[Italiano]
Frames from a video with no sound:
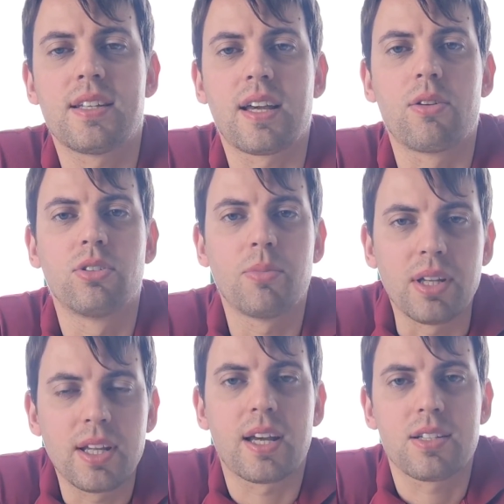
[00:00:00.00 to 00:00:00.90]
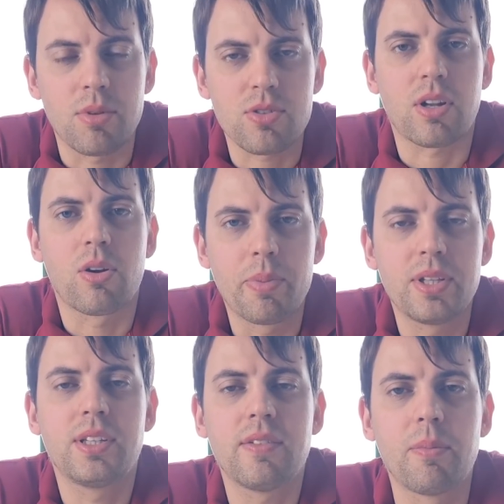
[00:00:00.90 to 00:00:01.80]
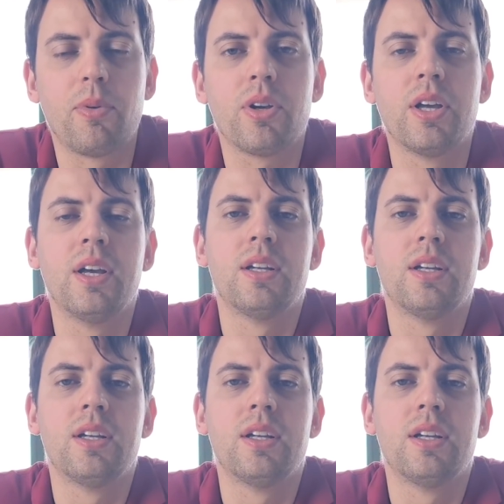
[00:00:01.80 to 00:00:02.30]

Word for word: che continuano a dire che siamo una squadra competitiva e poi